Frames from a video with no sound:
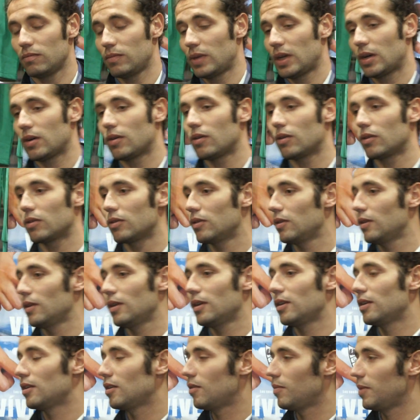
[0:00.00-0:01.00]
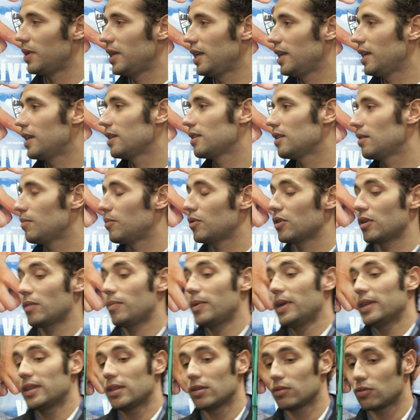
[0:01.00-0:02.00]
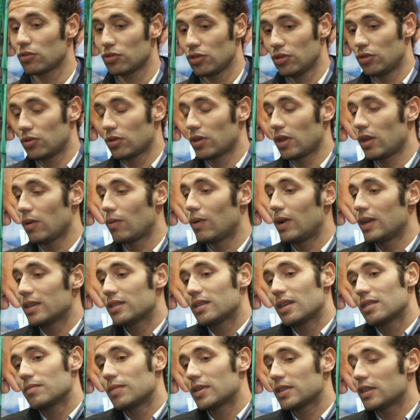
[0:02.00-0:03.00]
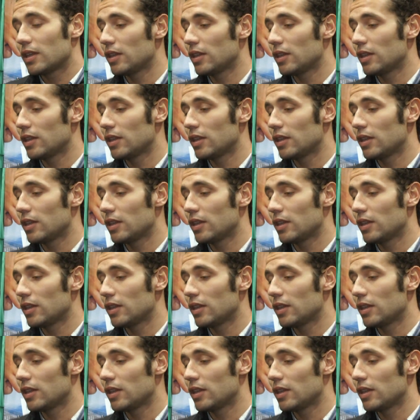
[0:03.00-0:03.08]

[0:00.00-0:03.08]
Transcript: mejor no menearte porque para otro sitio que igual estás más